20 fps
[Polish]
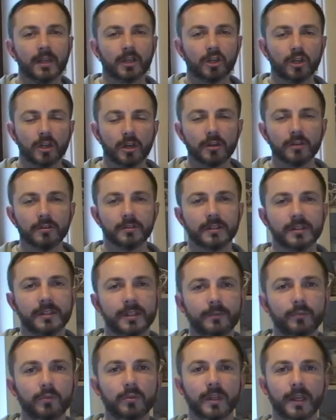Krojąc
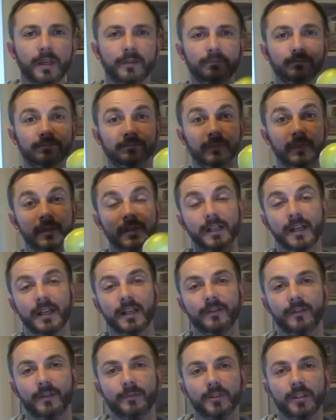cebulę,
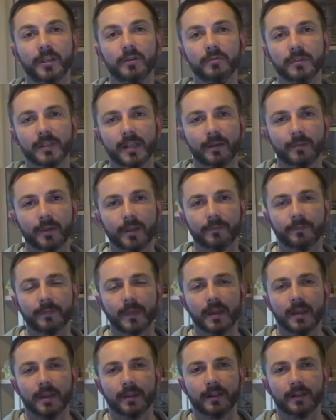zalewam się łzami.
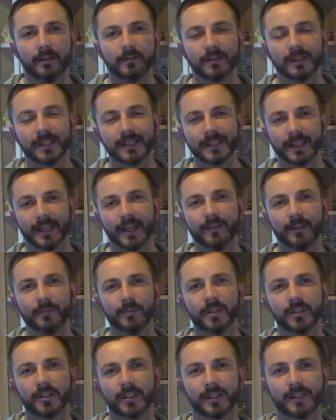Tylko zastanawiam
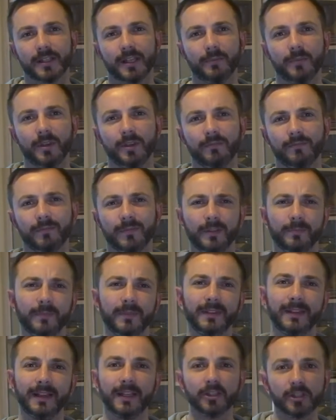się czasami, niby
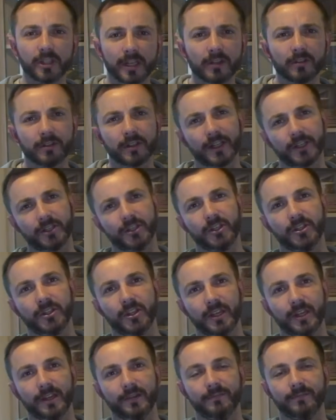dlaczego tak się
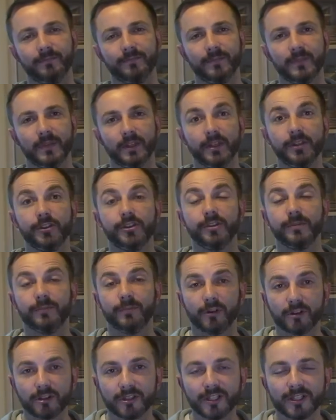dzieje i czy
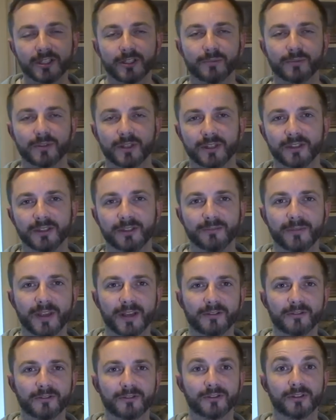można się przed tym
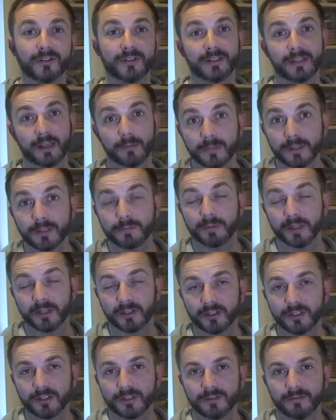jakoś
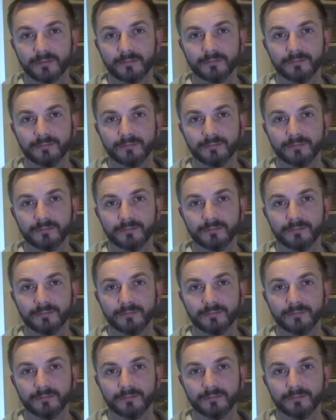zabezpieczyć.